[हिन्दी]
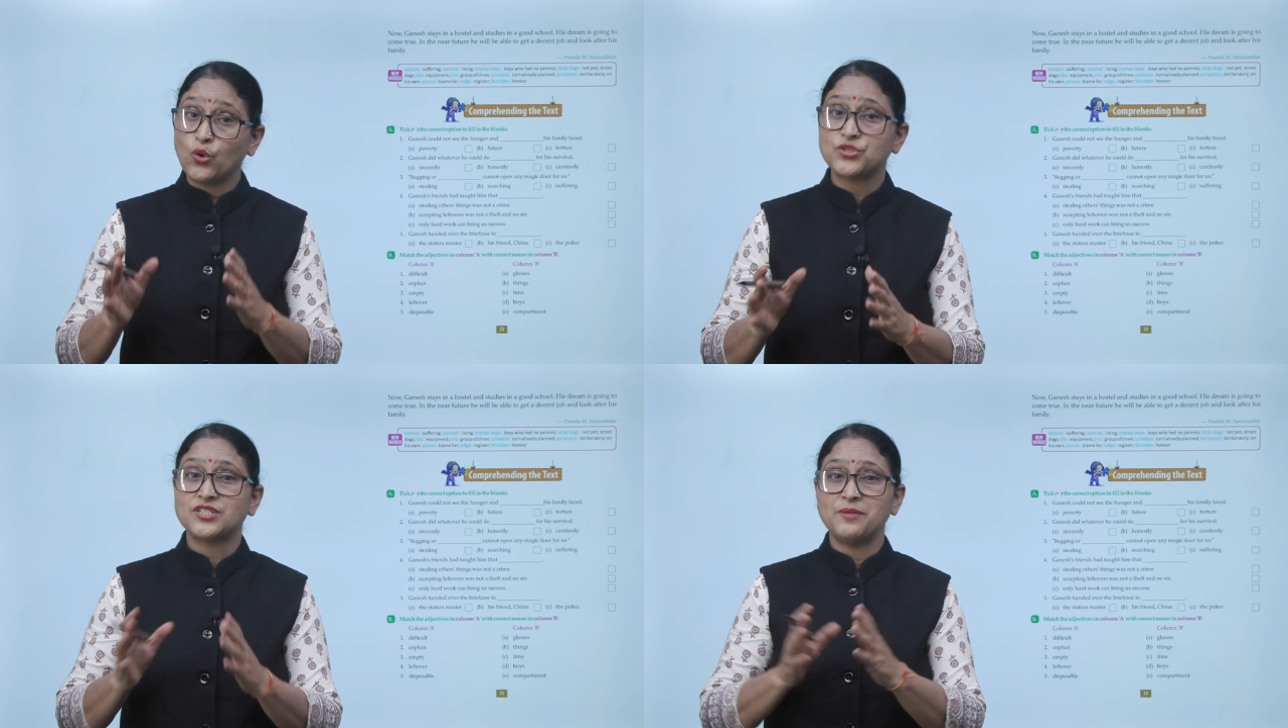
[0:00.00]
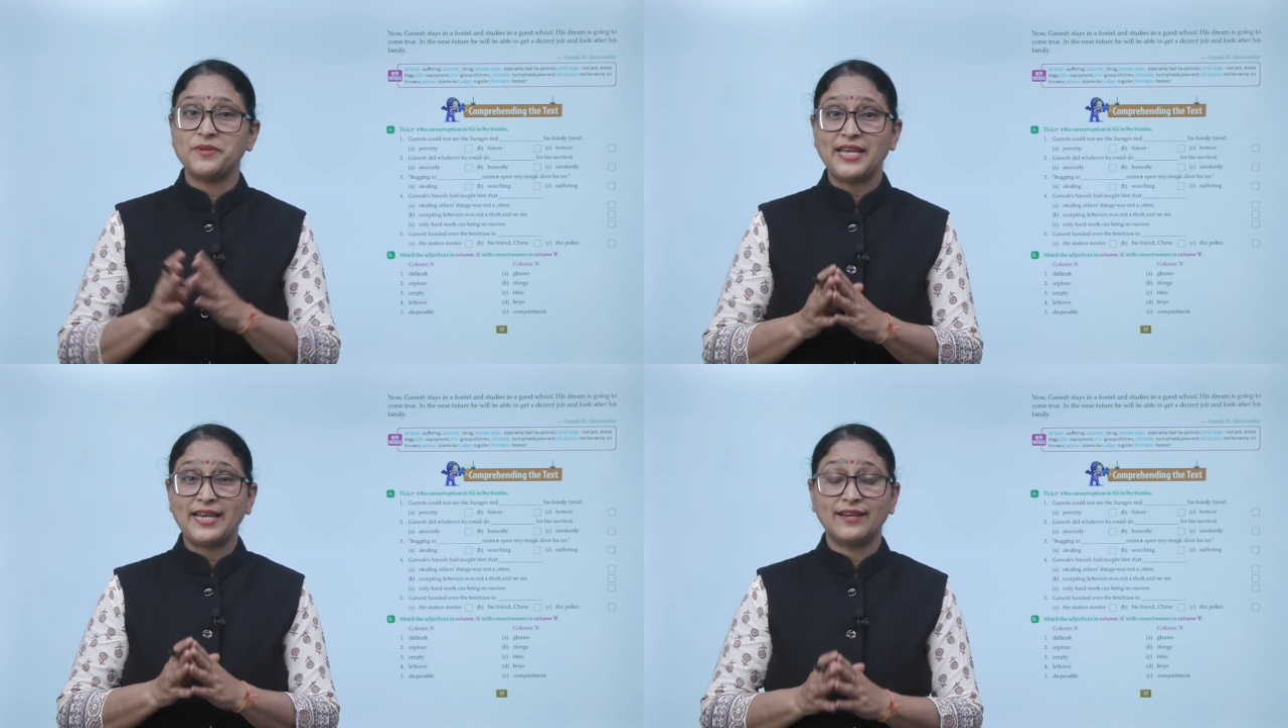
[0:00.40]
हॉस्टल
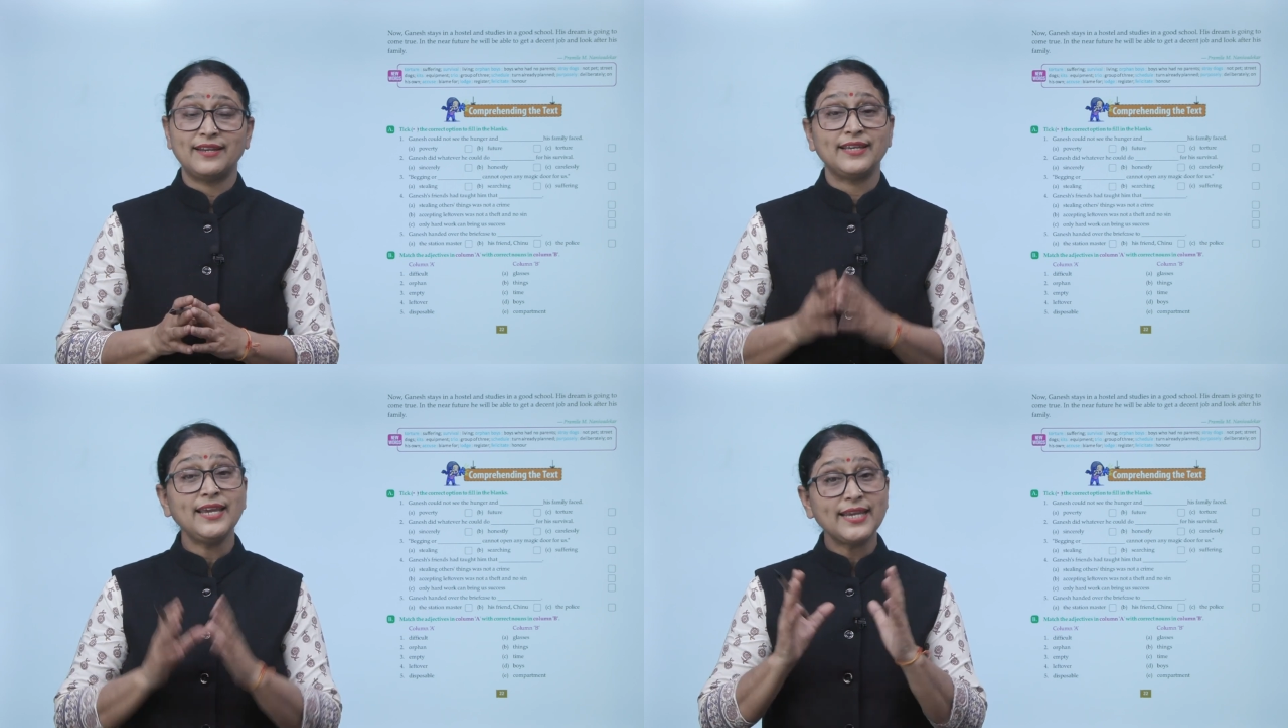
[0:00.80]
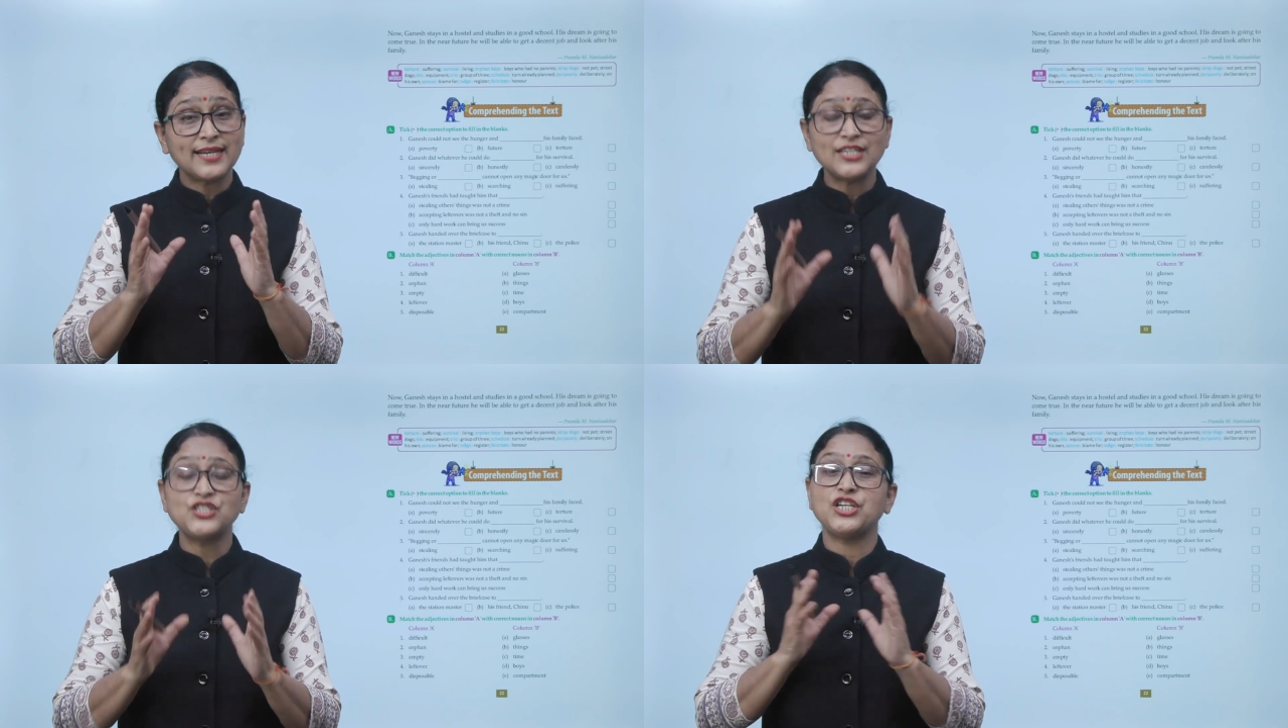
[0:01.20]
में रह करके
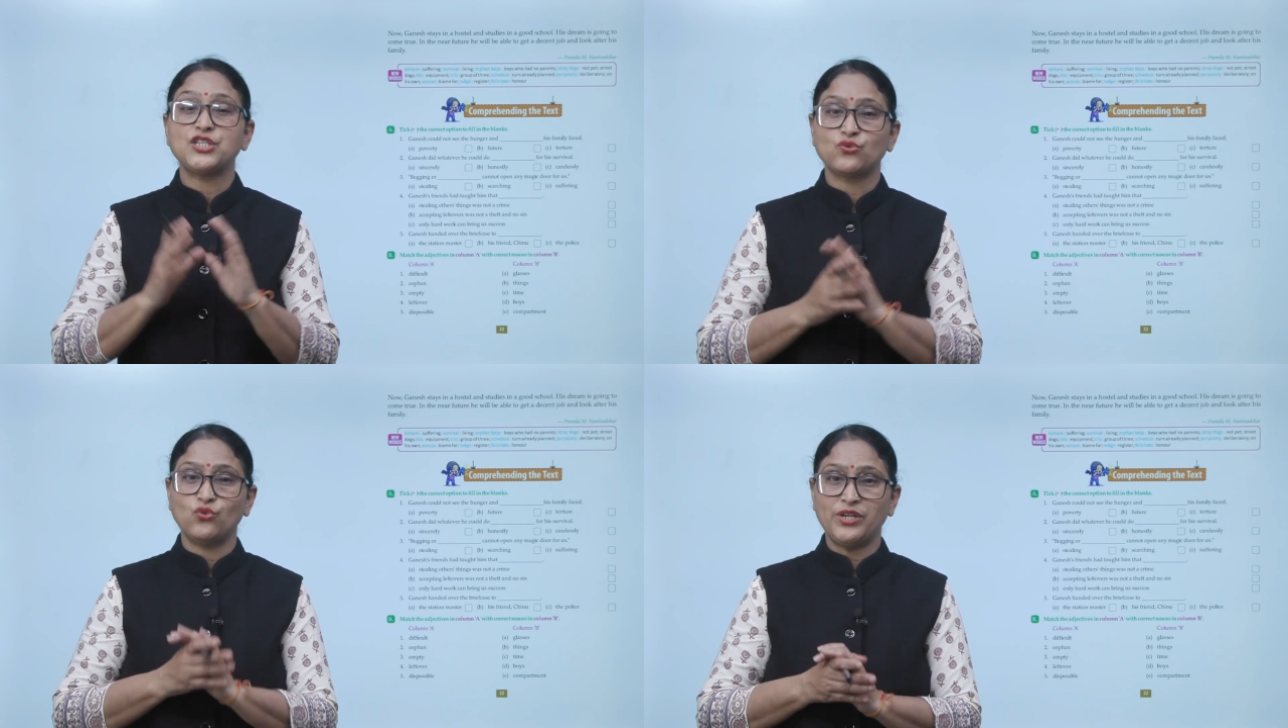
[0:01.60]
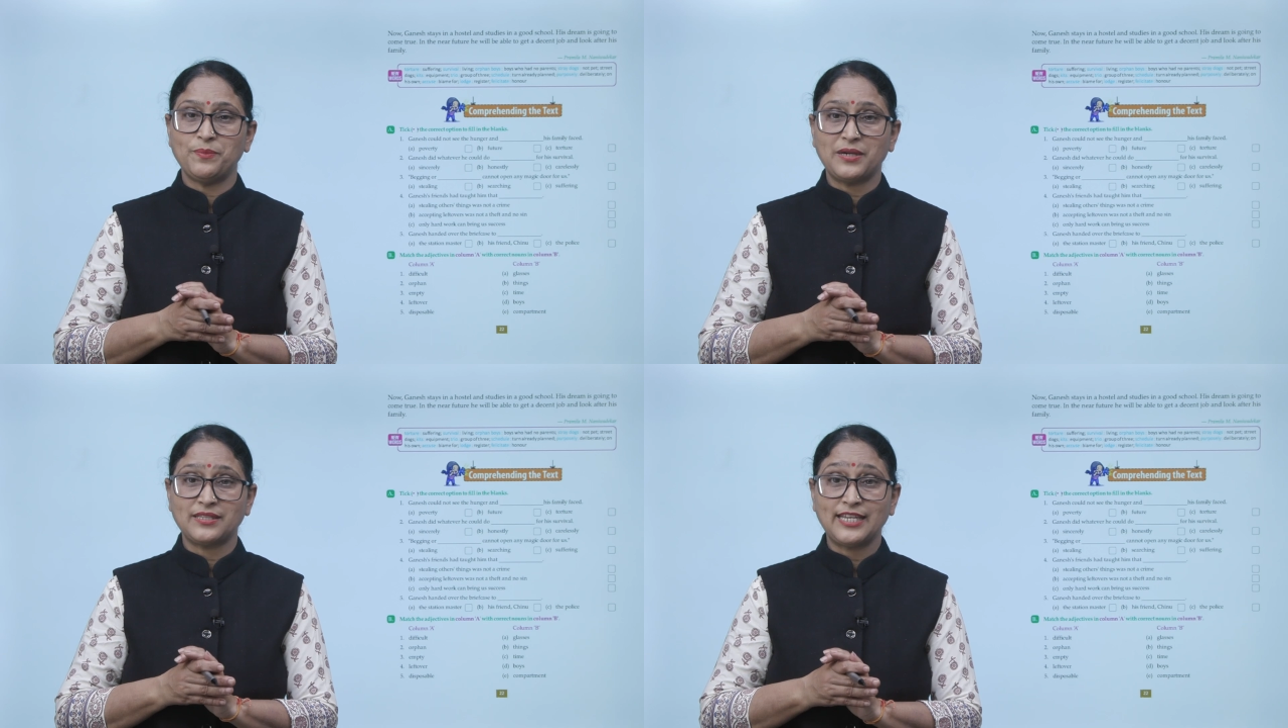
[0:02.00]
एक अच्छे स्कूल
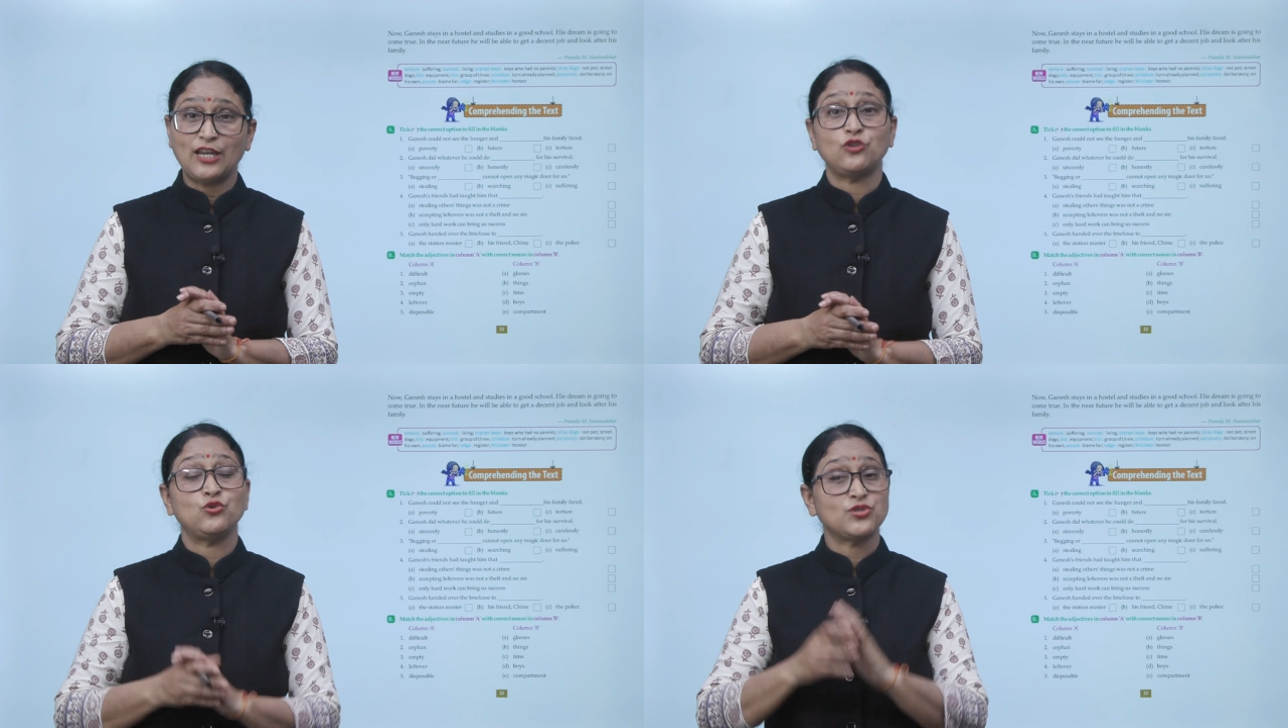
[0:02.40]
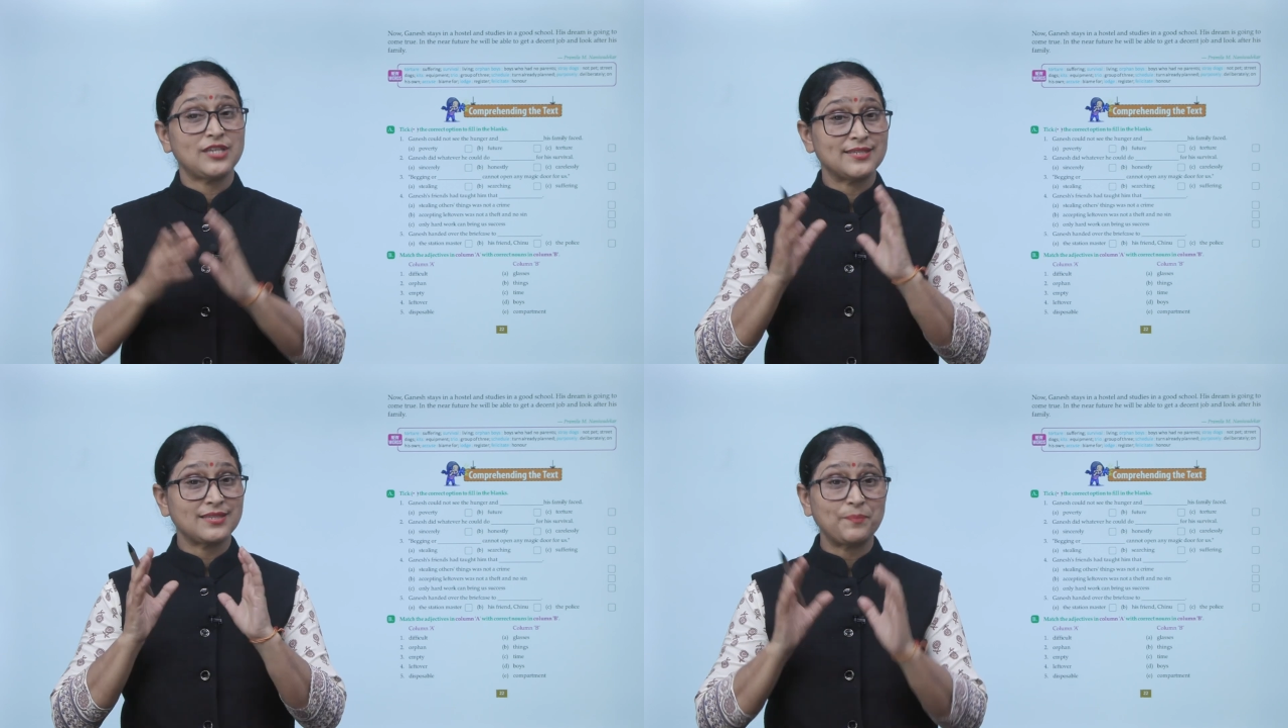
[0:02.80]
में पढ़ता है और जो
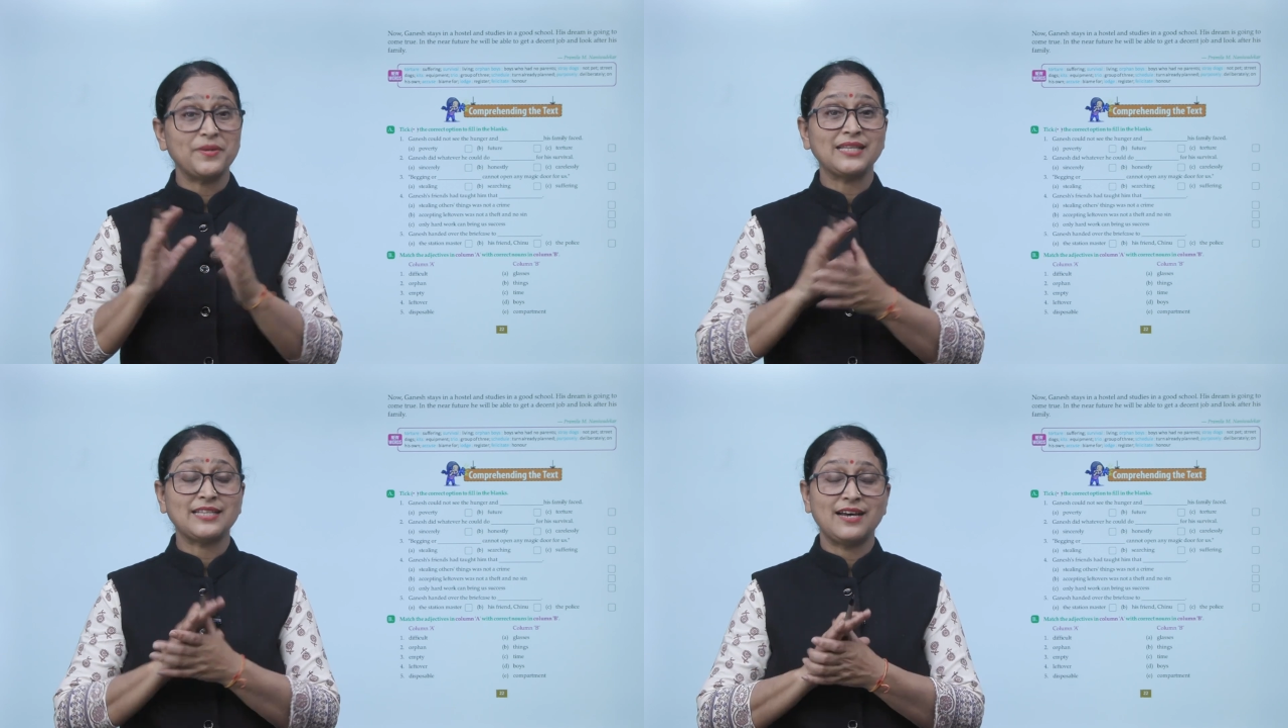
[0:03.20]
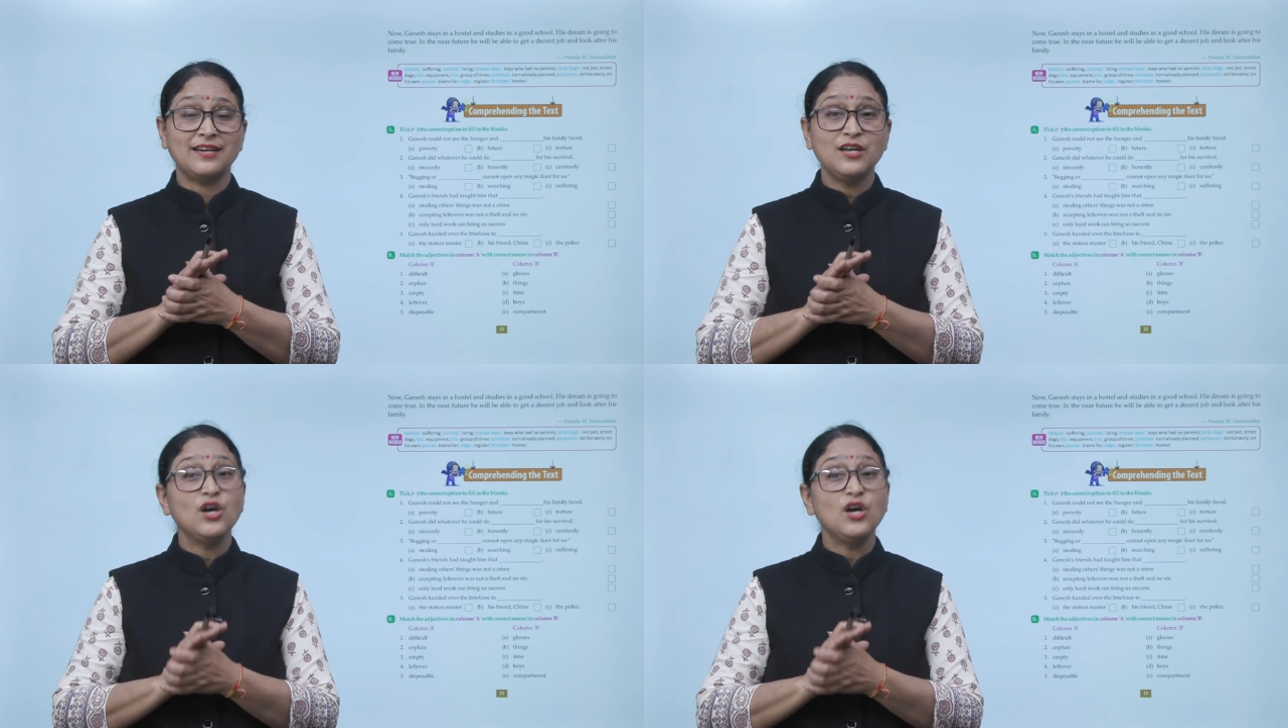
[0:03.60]
उसका सपना था